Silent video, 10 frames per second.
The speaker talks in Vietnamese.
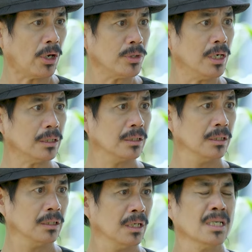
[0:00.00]
thôi được
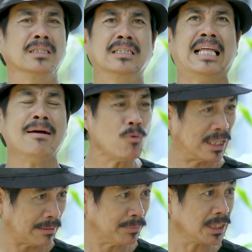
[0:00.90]
Tám
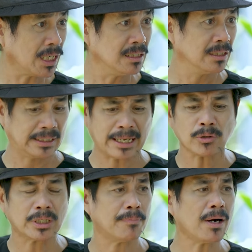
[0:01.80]
quan tâm thứ tư thấy
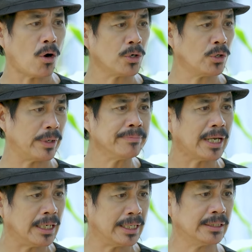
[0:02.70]
có gì bất ổn thì vô yểm
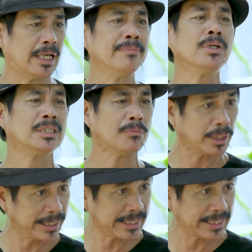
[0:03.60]
trợ liền và yểm trợ xong rồi